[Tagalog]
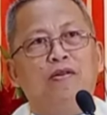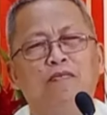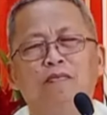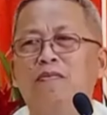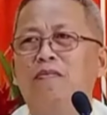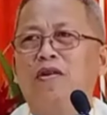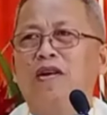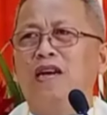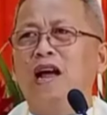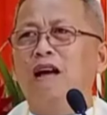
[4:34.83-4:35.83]
Pero
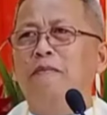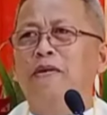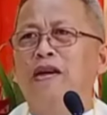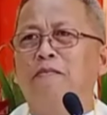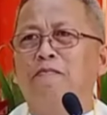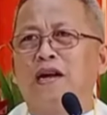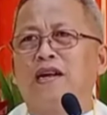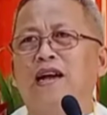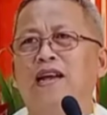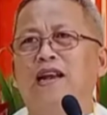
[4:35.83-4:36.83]
grabe ang
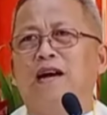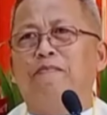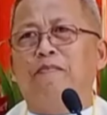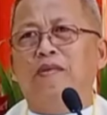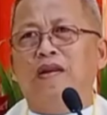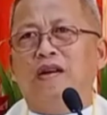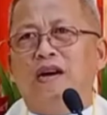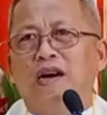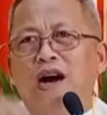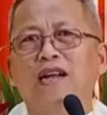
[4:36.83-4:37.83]
pagkailap
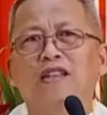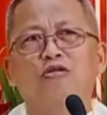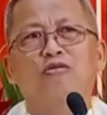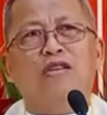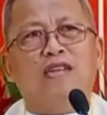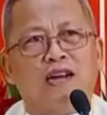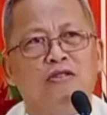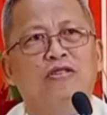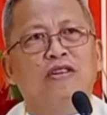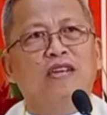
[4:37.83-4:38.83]
hangtod
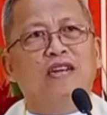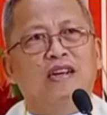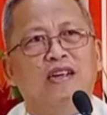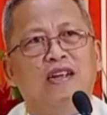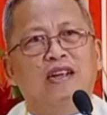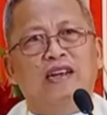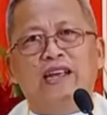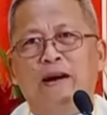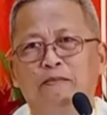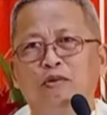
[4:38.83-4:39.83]
karon
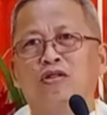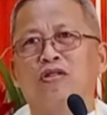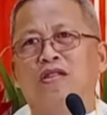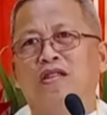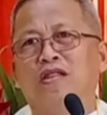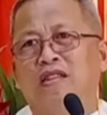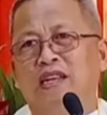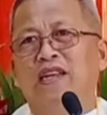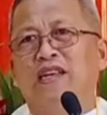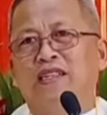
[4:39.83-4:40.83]
ni abot
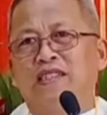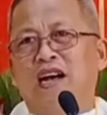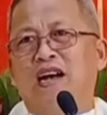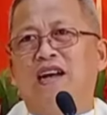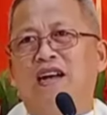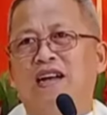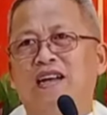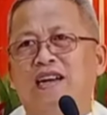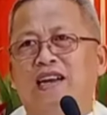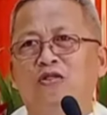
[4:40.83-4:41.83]
dinhi sa
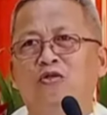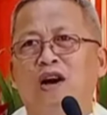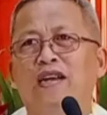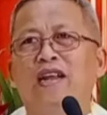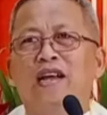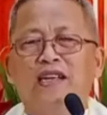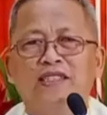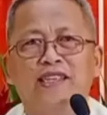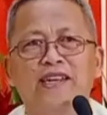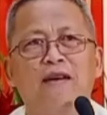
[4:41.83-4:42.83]
liluan.
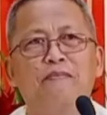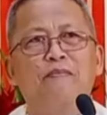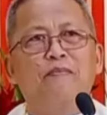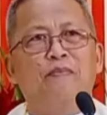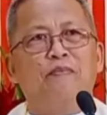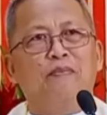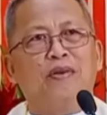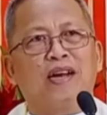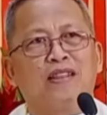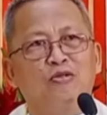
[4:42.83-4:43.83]
Siyam
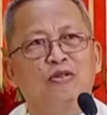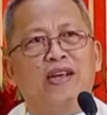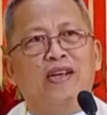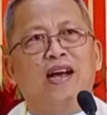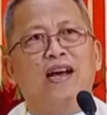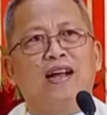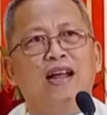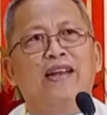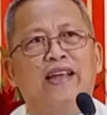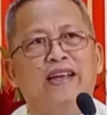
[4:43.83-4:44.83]
katuig na
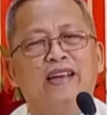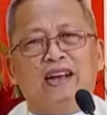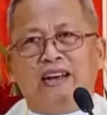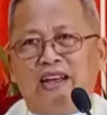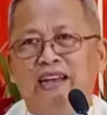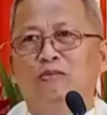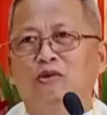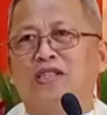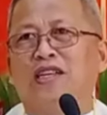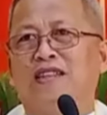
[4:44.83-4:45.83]
gani nga
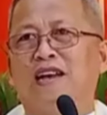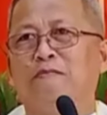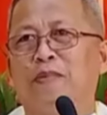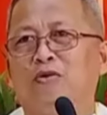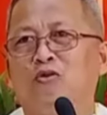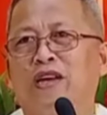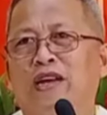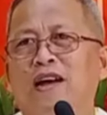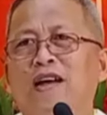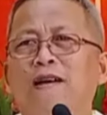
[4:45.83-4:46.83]
nahimo na sadtang
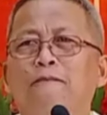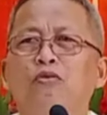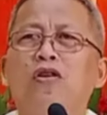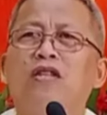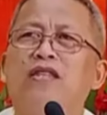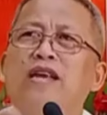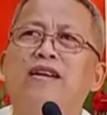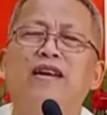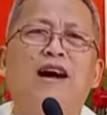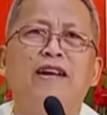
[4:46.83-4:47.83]
parokya
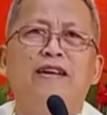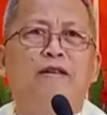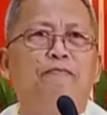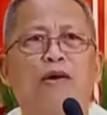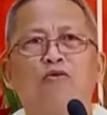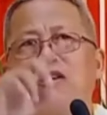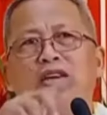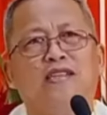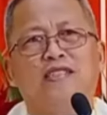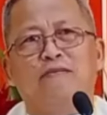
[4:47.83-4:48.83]
porting daghanang
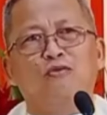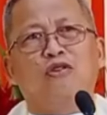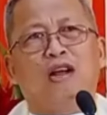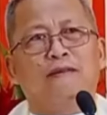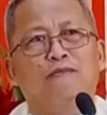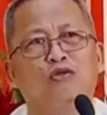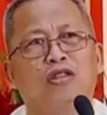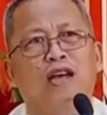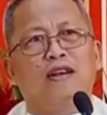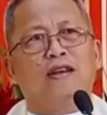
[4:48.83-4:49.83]
parokya sa tibuok
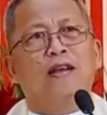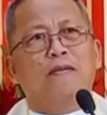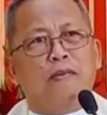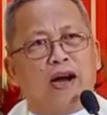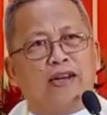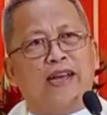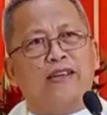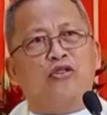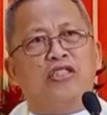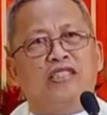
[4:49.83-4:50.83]
kalibutan mga
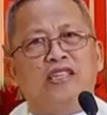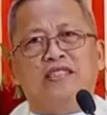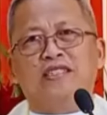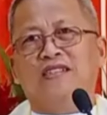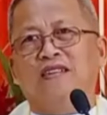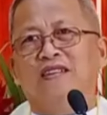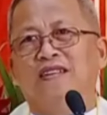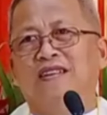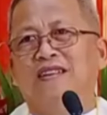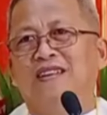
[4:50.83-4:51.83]
dioceses
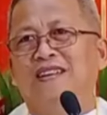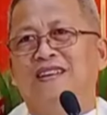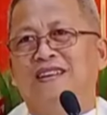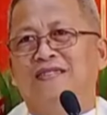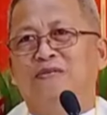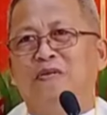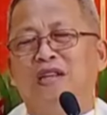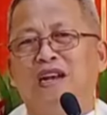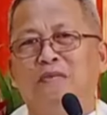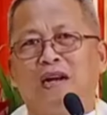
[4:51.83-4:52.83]

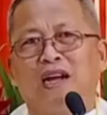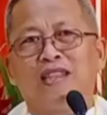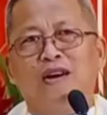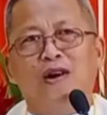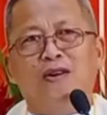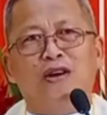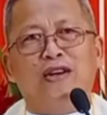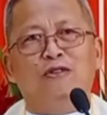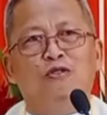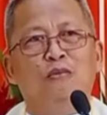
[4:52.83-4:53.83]
mao na magkatawa ko
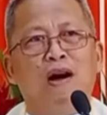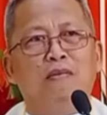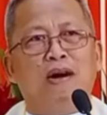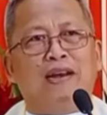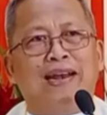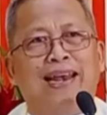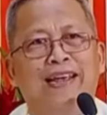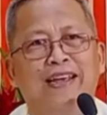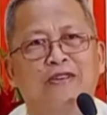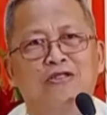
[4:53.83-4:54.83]
anang ubang mga
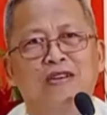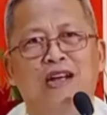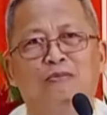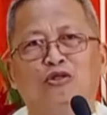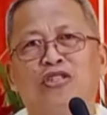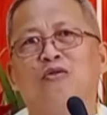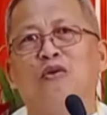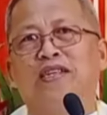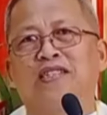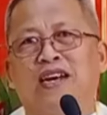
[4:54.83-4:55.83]
relihiyon nga
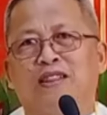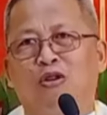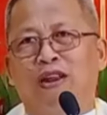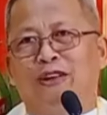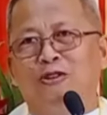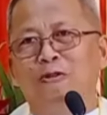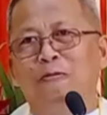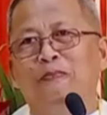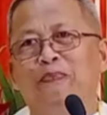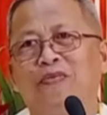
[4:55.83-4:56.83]
musaway sa katoliko
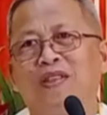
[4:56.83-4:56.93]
